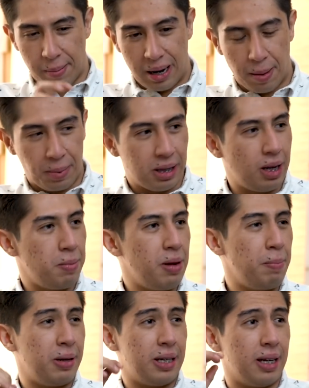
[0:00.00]
en la pandemia,
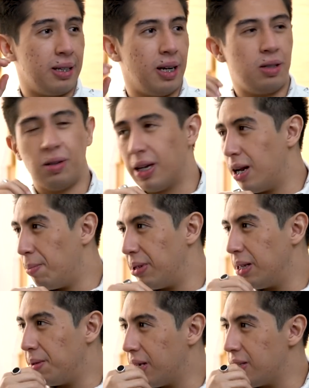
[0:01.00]
empiezan a hacer eso y en la
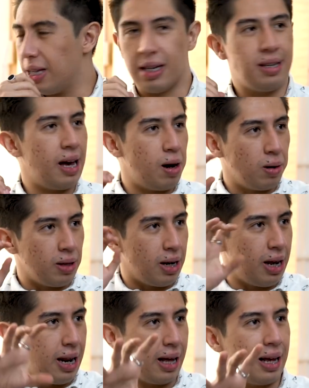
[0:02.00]
pandemia dijiste, ya
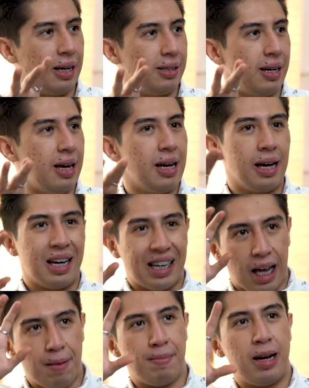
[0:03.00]
ordené la casa,
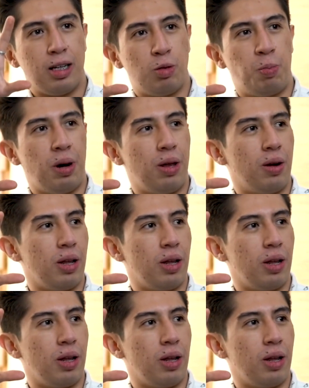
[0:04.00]
¿qué más puedo